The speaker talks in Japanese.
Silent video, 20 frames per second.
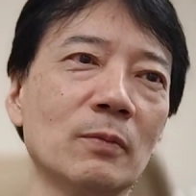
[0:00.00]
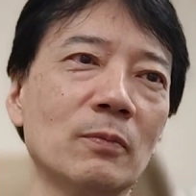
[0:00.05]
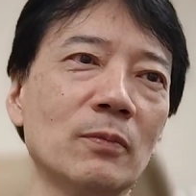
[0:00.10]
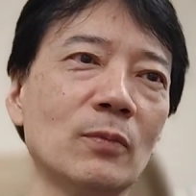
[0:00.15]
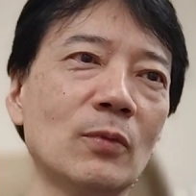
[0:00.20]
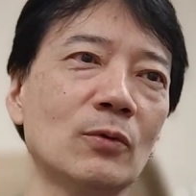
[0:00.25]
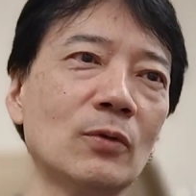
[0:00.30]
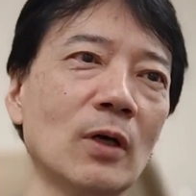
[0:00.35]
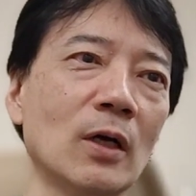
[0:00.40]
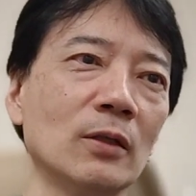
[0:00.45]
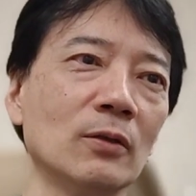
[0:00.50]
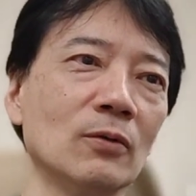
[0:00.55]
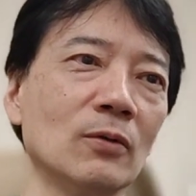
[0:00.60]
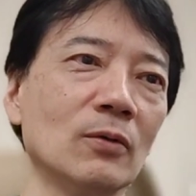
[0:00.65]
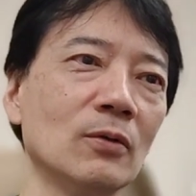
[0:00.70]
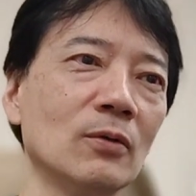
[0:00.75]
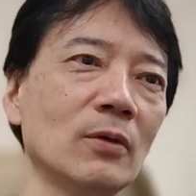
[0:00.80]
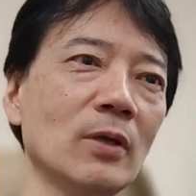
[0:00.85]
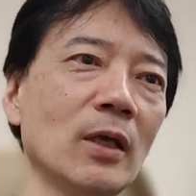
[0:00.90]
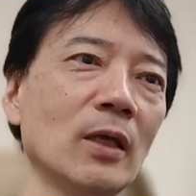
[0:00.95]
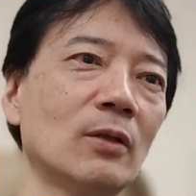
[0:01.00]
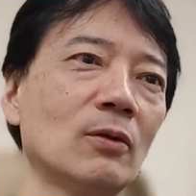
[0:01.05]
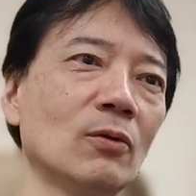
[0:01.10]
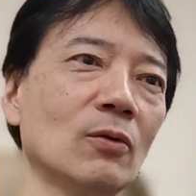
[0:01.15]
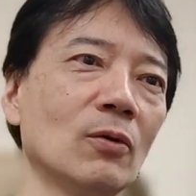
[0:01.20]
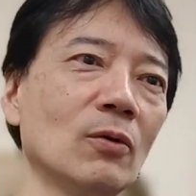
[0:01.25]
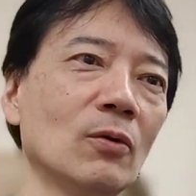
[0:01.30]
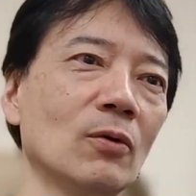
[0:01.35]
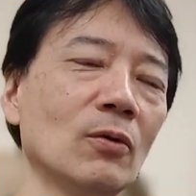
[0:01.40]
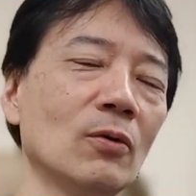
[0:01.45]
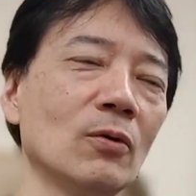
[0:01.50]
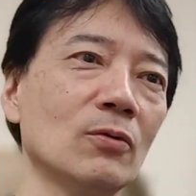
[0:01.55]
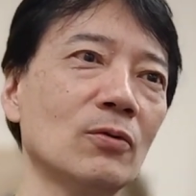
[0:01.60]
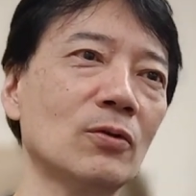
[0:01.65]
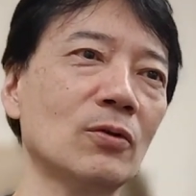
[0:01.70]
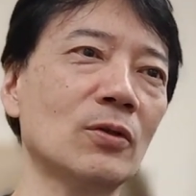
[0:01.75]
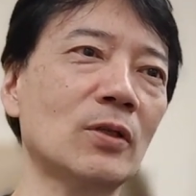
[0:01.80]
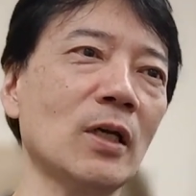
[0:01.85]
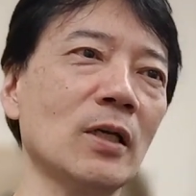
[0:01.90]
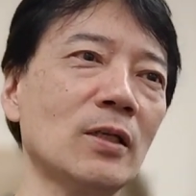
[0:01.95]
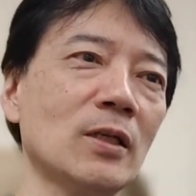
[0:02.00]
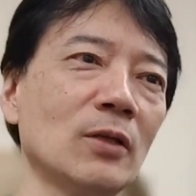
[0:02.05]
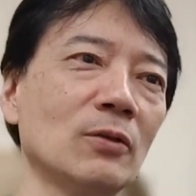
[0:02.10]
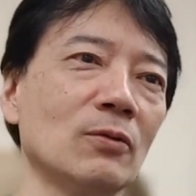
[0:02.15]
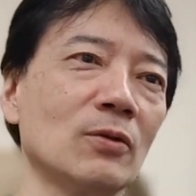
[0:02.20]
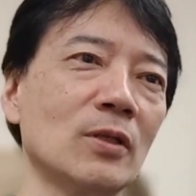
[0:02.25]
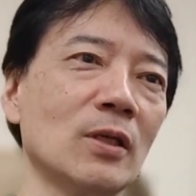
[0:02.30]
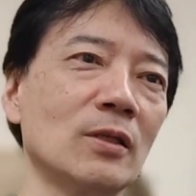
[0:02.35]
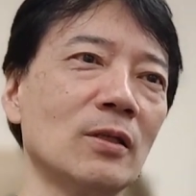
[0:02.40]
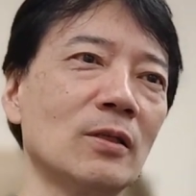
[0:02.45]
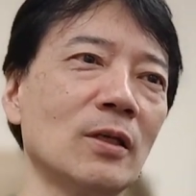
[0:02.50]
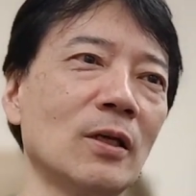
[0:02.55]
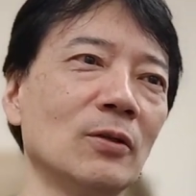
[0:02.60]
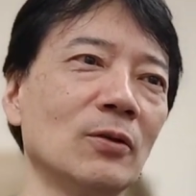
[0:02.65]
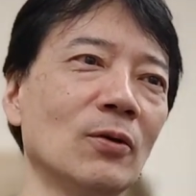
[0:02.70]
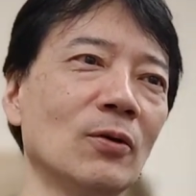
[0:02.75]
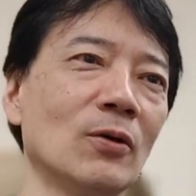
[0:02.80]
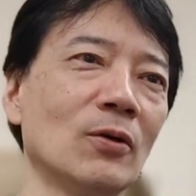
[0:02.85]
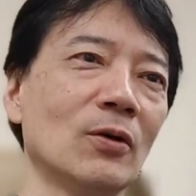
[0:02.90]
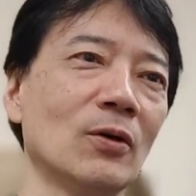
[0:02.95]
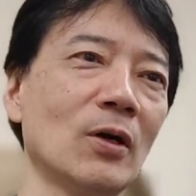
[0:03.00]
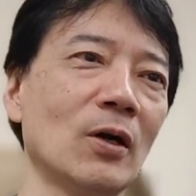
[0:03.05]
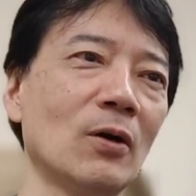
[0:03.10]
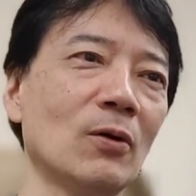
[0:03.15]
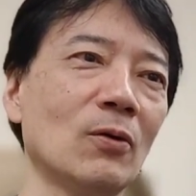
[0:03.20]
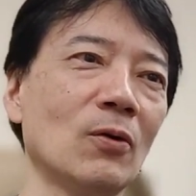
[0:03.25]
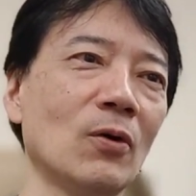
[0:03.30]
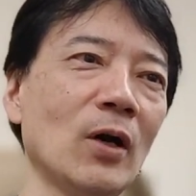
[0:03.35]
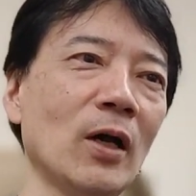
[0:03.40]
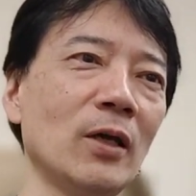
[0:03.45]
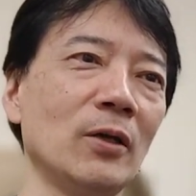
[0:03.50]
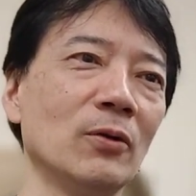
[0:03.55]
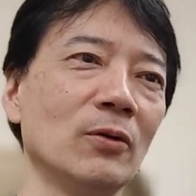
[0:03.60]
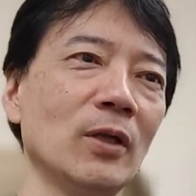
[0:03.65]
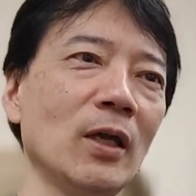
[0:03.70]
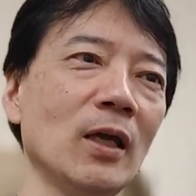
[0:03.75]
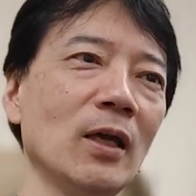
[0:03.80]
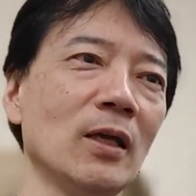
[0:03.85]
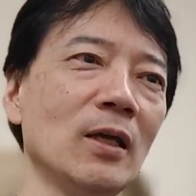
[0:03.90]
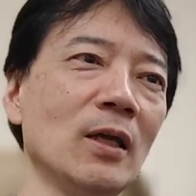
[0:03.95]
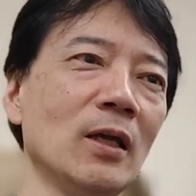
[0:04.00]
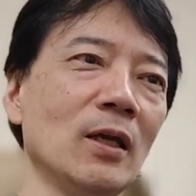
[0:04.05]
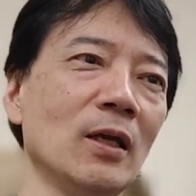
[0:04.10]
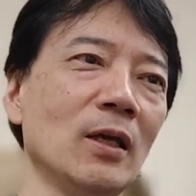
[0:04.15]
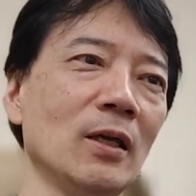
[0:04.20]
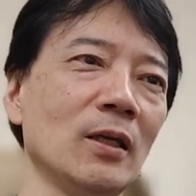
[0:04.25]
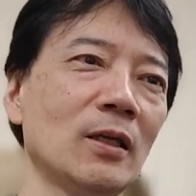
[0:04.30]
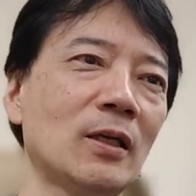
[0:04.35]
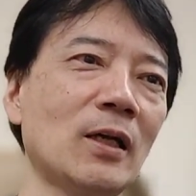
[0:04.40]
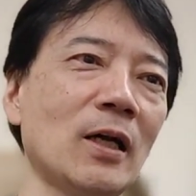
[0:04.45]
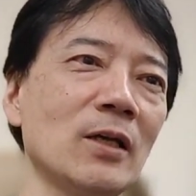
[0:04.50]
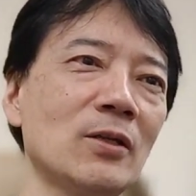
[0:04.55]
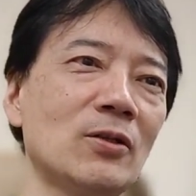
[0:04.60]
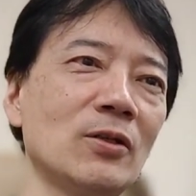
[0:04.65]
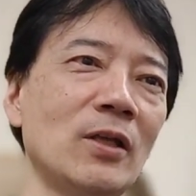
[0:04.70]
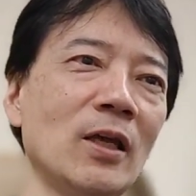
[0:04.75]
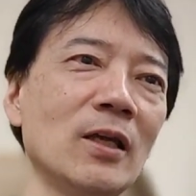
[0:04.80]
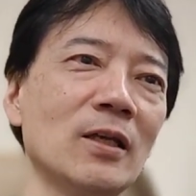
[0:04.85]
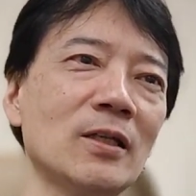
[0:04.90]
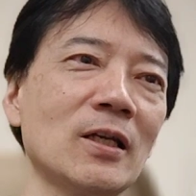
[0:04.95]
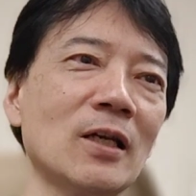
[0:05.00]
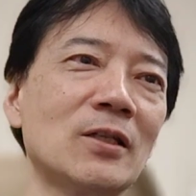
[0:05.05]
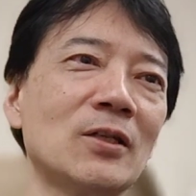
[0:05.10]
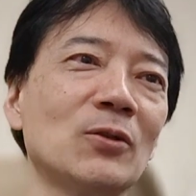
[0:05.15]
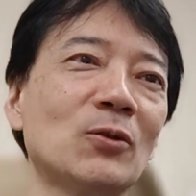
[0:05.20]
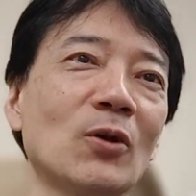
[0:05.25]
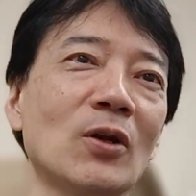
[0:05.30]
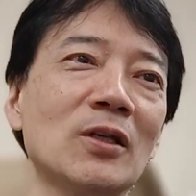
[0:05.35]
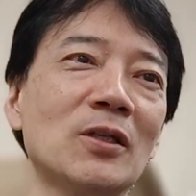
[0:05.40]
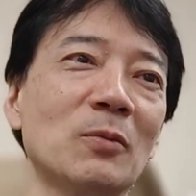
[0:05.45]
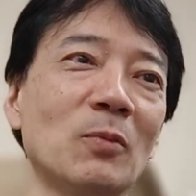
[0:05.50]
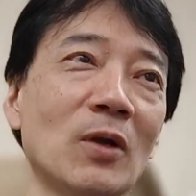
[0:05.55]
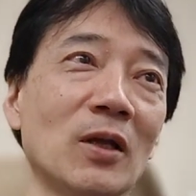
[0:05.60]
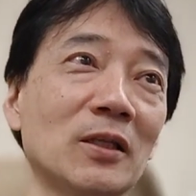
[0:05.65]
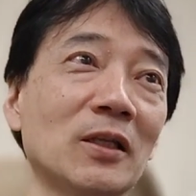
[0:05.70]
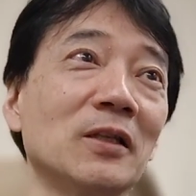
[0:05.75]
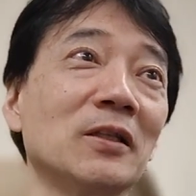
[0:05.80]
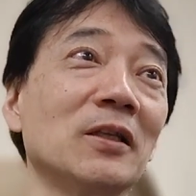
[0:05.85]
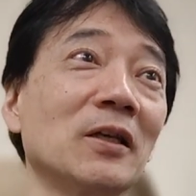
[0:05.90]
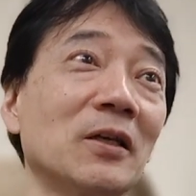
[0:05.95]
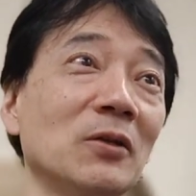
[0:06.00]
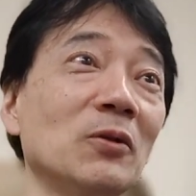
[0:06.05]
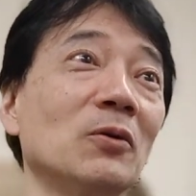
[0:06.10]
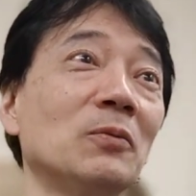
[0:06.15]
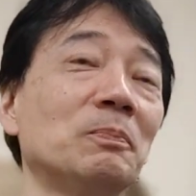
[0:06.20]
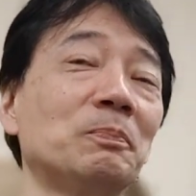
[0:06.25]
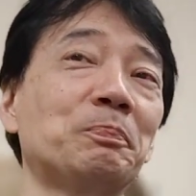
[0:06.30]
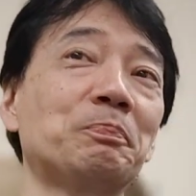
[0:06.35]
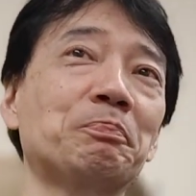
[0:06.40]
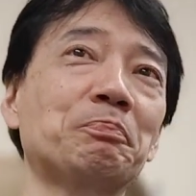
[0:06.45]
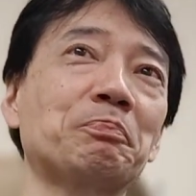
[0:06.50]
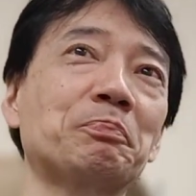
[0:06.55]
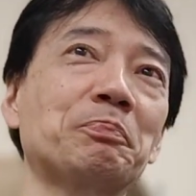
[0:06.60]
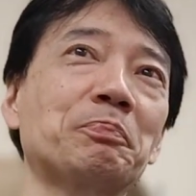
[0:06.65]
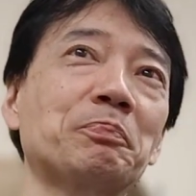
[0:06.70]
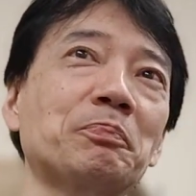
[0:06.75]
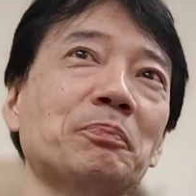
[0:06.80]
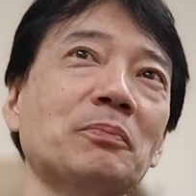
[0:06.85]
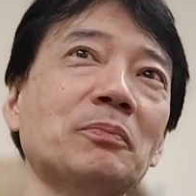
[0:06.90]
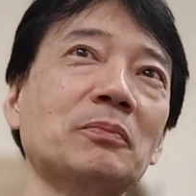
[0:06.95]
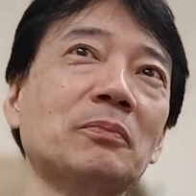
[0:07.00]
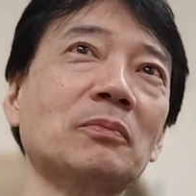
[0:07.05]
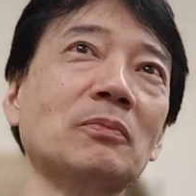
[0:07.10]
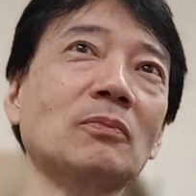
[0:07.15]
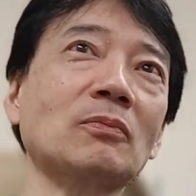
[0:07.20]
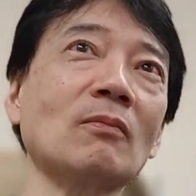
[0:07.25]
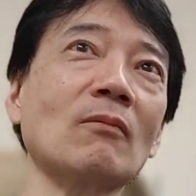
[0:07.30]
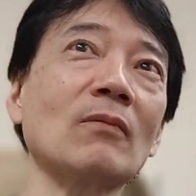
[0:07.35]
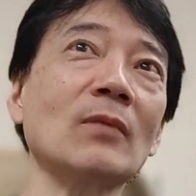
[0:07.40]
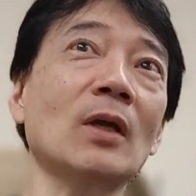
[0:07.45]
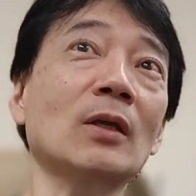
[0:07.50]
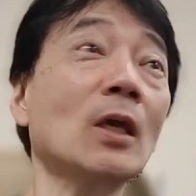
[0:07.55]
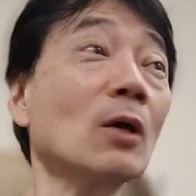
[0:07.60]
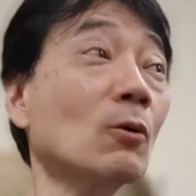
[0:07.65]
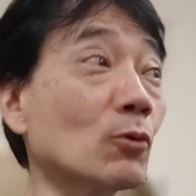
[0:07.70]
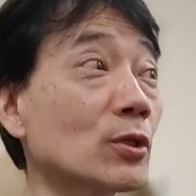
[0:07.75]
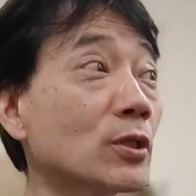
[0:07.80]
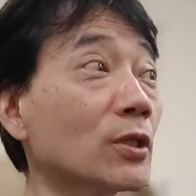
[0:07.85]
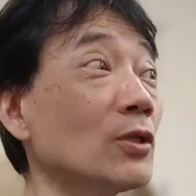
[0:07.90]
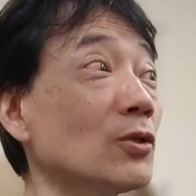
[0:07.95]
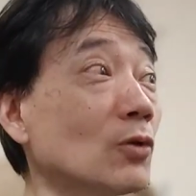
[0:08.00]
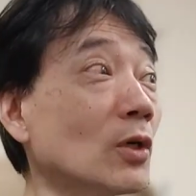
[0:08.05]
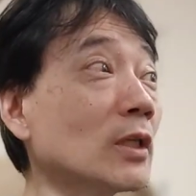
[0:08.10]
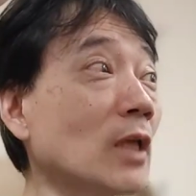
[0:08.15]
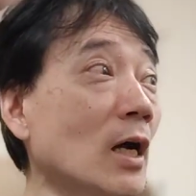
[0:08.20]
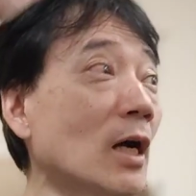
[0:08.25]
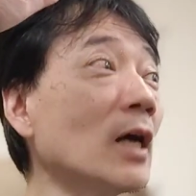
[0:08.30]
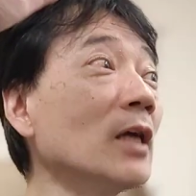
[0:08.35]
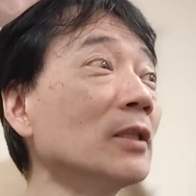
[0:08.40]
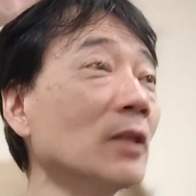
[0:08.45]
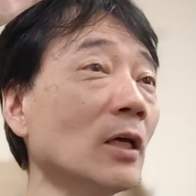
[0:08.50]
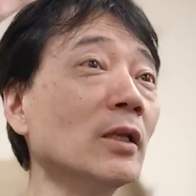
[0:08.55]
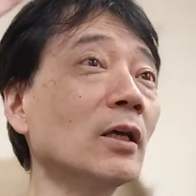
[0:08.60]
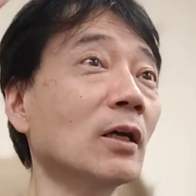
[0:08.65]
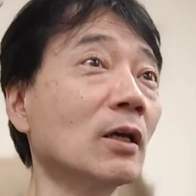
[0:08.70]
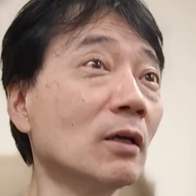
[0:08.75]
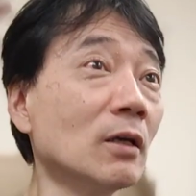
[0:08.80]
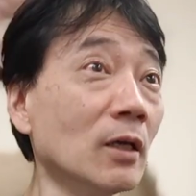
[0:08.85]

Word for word: 僕はあの、えーと、主催者の先生のご配慮で控室で写真撮らせてもらったんだけど結構身長が高いんだね。